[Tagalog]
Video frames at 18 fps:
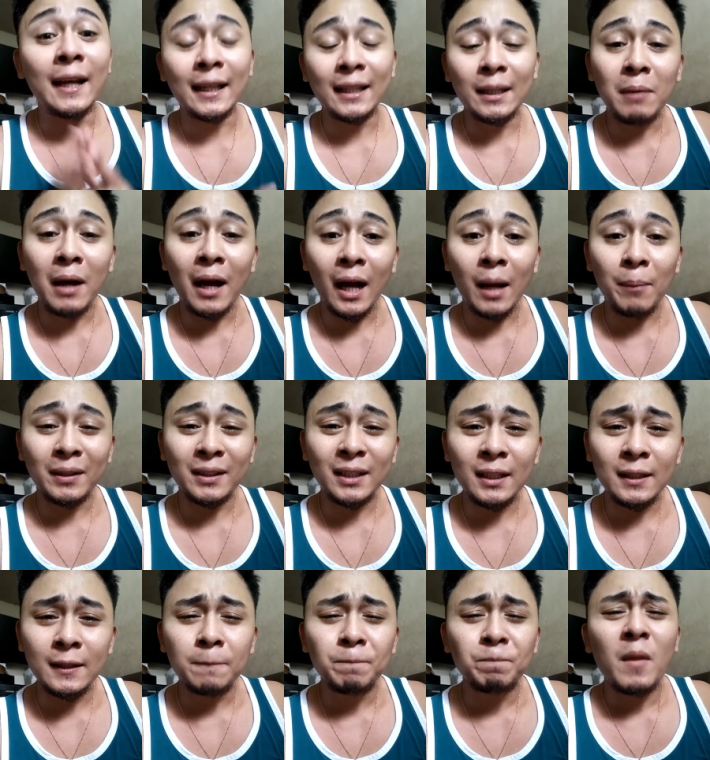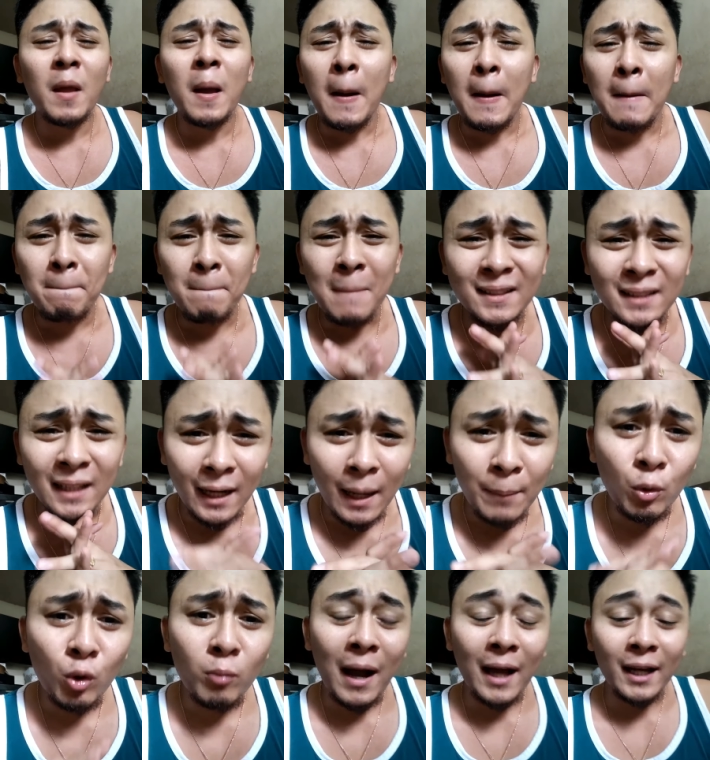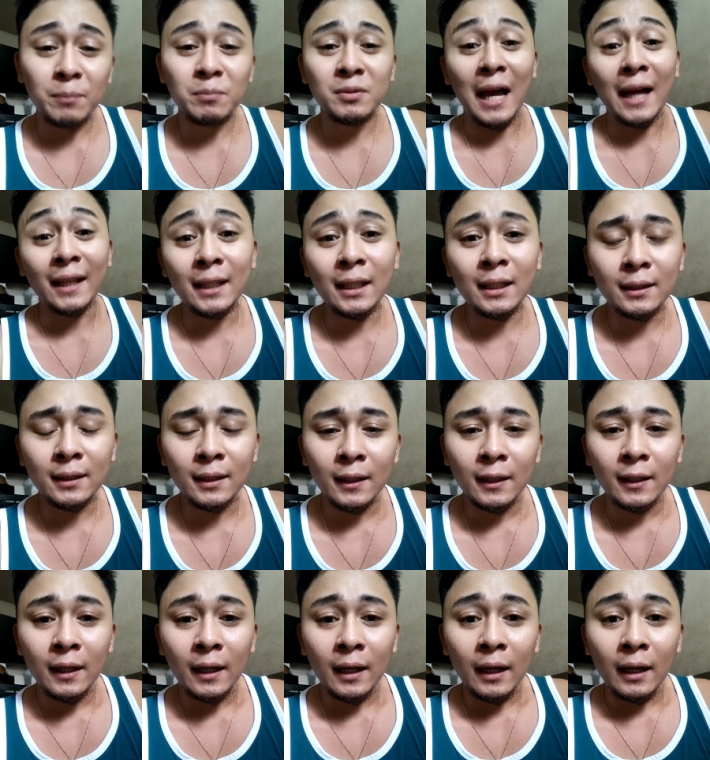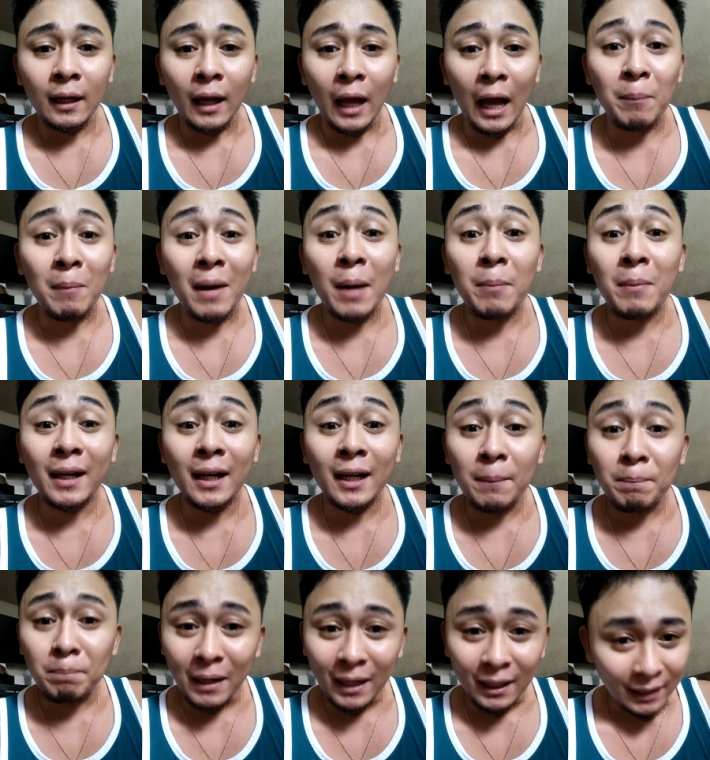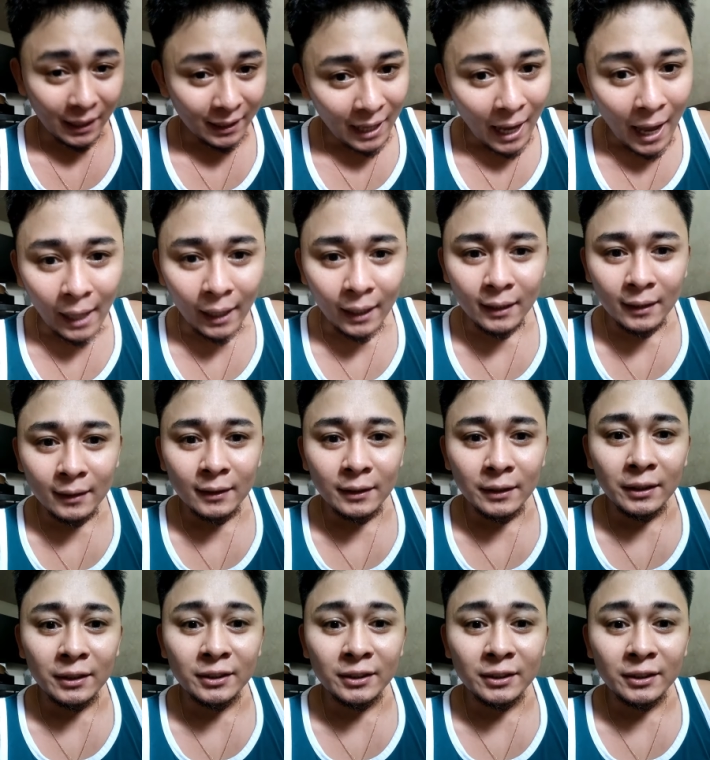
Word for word: mga kapatid, masarap umanib sa atin ang mga mananampalataya sa